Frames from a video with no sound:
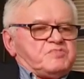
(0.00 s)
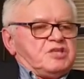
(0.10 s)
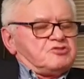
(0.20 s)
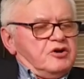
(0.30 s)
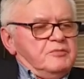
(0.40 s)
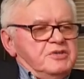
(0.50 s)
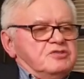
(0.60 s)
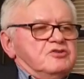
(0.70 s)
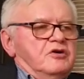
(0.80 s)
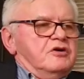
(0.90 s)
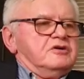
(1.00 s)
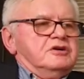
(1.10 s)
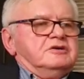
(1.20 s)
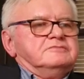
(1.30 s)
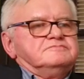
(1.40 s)
I trochę mnie to
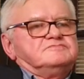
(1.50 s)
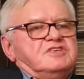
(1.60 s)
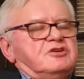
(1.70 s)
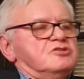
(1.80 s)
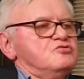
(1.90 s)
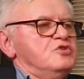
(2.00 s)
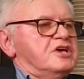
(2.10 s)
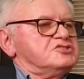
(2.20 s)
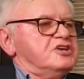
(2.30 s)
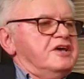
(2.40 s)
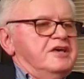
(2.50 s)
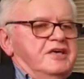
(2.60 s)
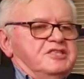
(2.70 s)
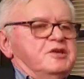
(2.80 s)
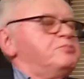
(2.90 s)
y, irytuje, że
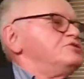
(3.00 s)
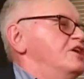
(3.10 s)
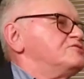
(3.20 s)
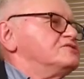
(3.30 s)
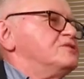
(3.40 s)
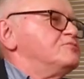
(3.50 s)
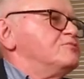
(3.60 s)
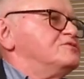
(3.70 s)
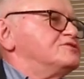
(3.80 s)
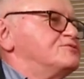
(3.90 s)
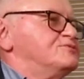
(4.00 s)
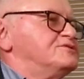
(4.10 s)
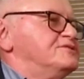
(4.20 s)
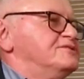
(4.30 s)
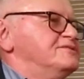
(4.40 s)
nie podjęto ze mną
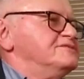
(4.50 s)
dyskusji.